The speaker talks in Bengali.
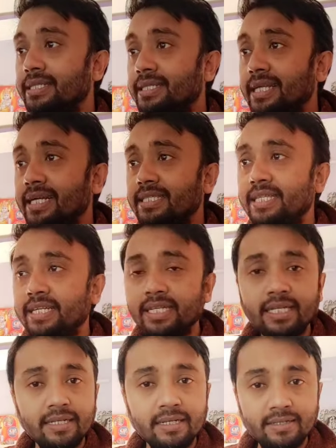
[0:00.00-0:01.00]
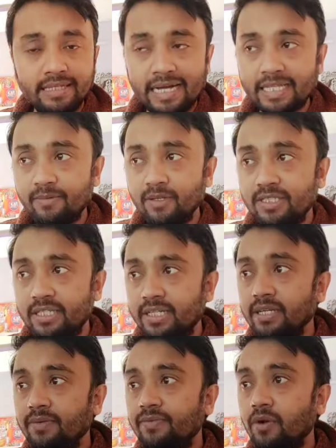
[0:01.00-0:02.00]
সিলেক্ট সিটি দেখাতে বলছে
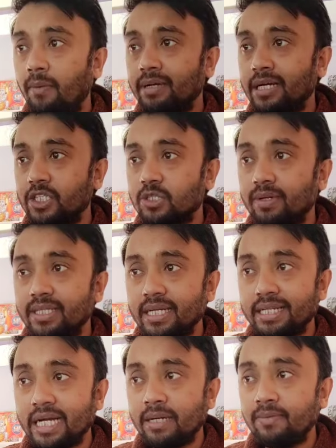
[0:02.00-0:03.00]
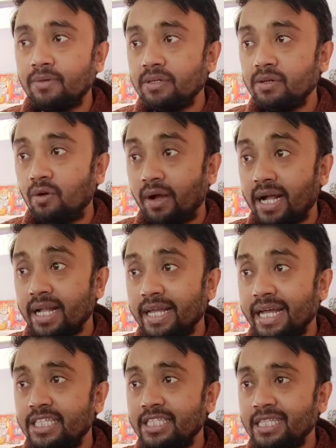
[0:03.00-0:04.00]
সিটি ফ্রম কাস্টমার থেকে দেখাবো হোয়ার
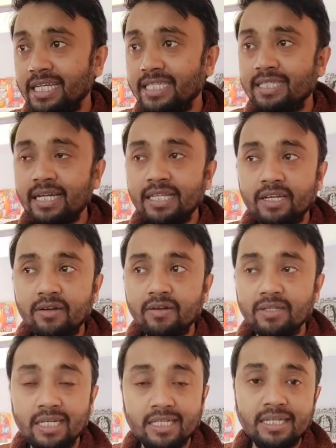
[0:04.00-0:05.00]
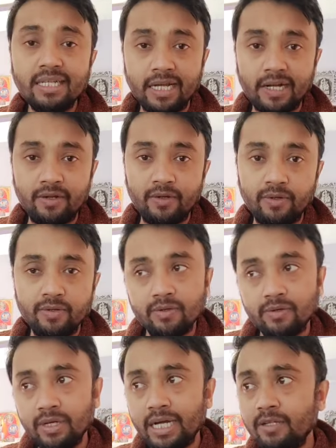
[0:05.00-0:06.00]
এজ লেস দ্যান লেস দ্যান একান্ন
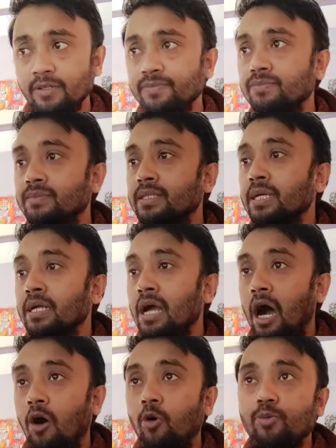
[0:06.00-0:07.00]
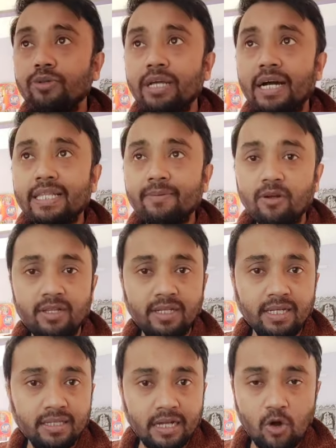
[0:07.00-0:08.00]
হয়ে গেল আউটপুট দেখাতে
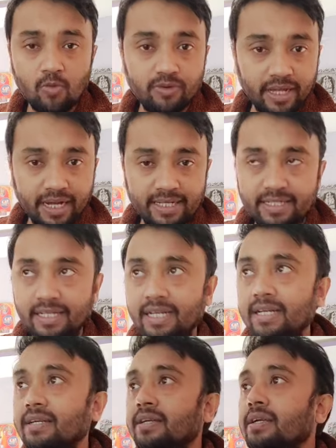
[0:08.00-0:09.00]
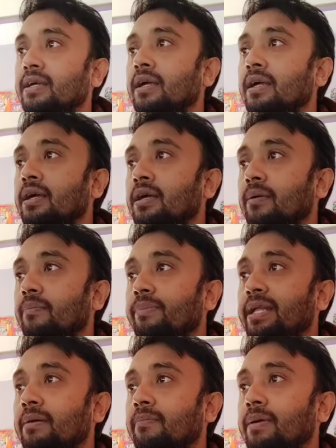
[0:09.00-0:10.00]
বলেনি তা আউটপুট দেখাচ্ছে না
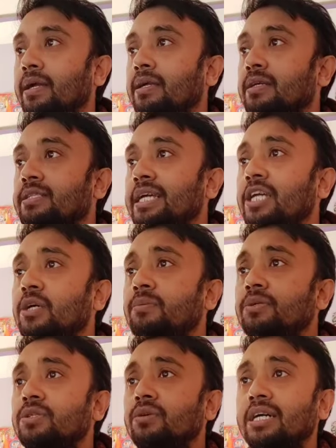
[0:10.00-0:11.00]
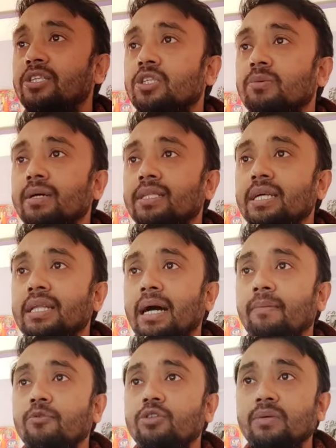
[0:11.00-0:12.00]
বি নাম্বার সেই সমস্ত কাস্টমারদের
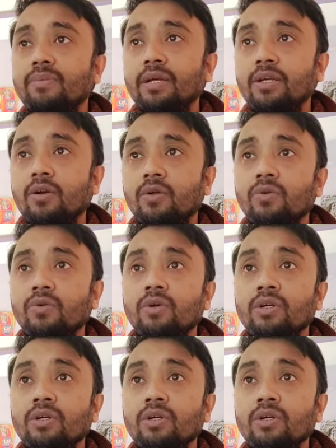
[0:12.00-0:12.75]
নাম খুঁজে বের করো